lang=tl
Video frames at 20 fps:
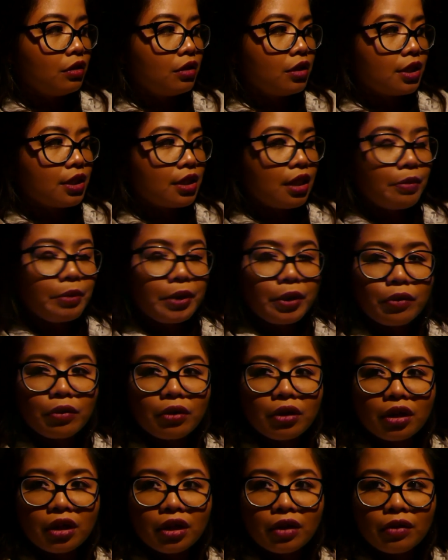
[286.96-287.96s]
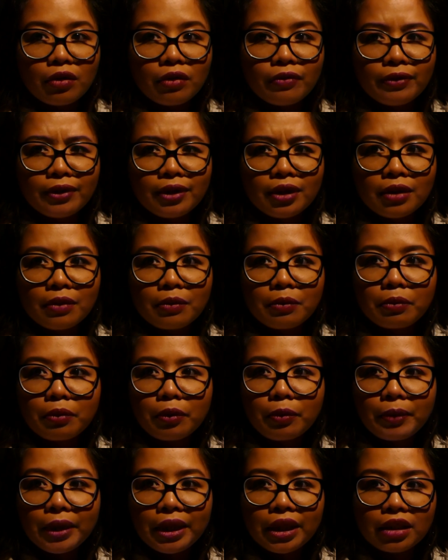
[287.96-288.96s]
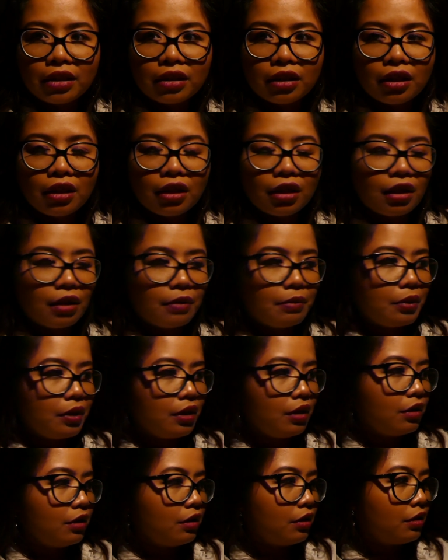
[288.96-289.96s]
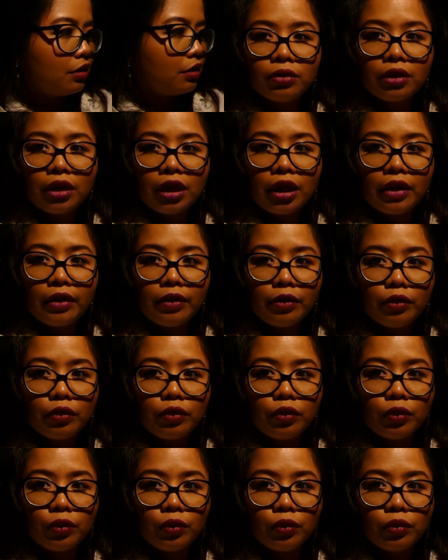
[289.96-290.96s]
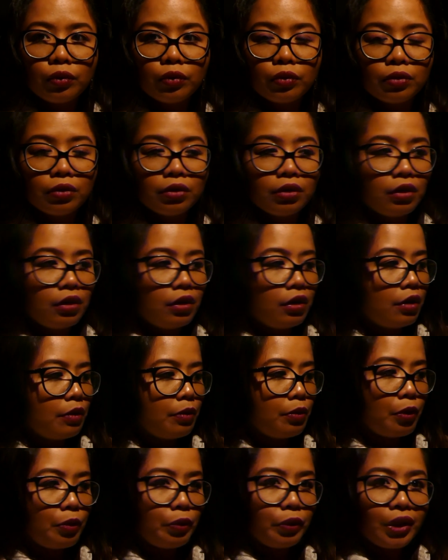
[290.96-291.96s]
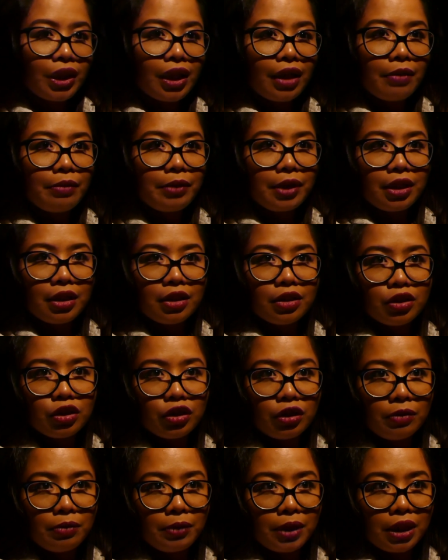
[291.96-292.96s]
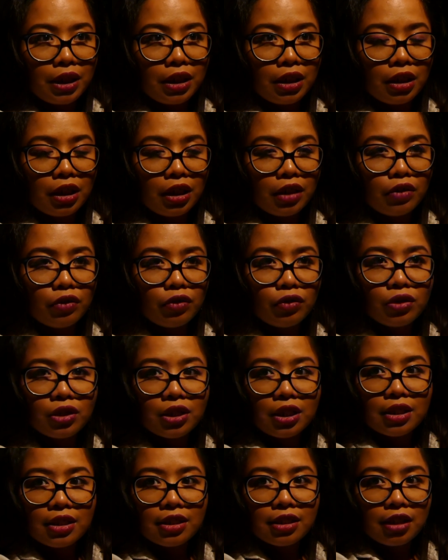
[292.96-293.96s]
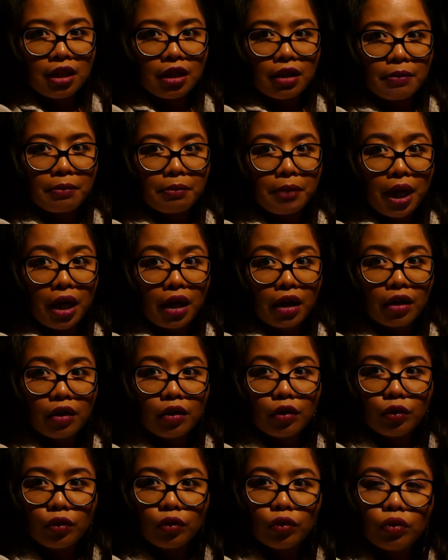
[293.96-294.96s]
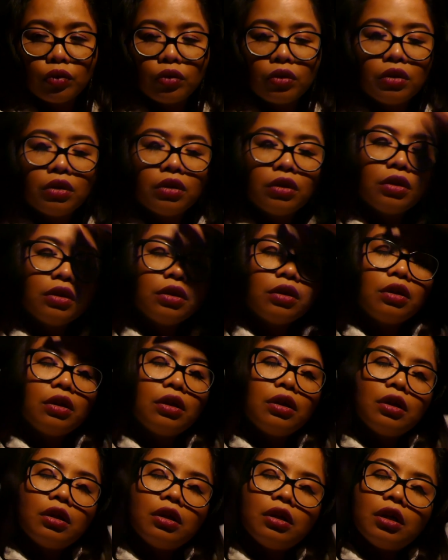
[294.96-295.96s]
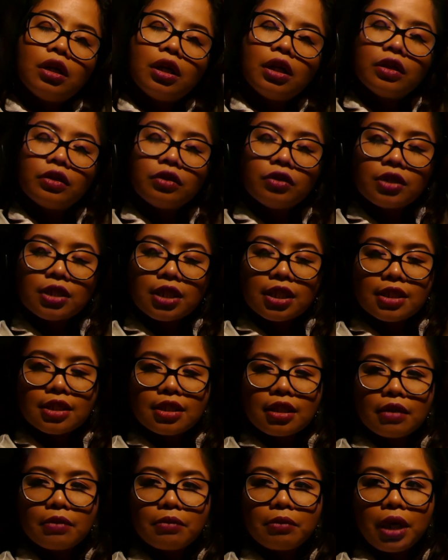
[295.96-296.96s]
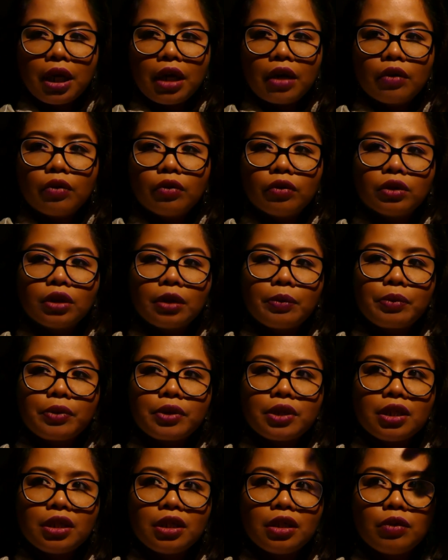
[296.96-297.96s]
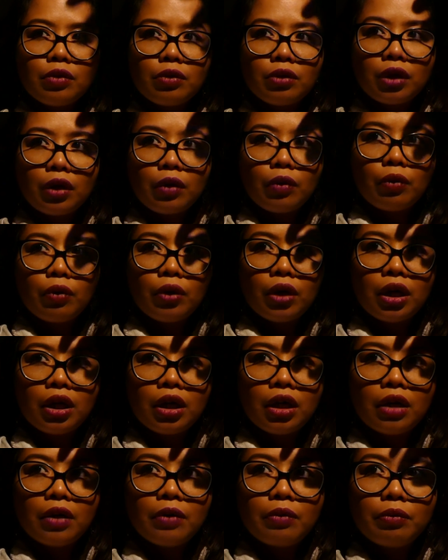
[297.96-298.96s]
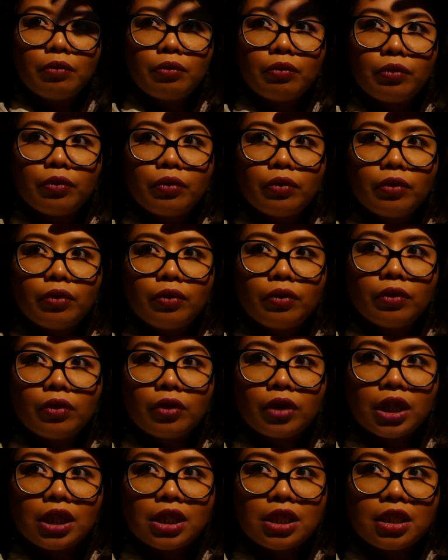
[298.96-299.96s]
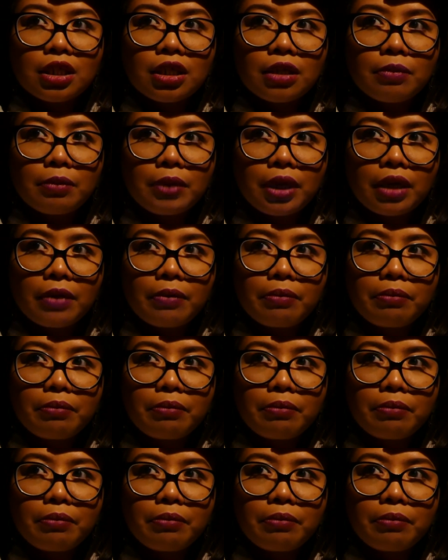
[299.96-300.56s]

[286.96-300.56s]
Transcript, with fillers: sabi ko nga kay Oliver na bumalik na lang kami ano nung pumunta kami ng Germany andun sa isang bag ko andun sa isang bag ko tapos hindi ko nakuha kasi nga mar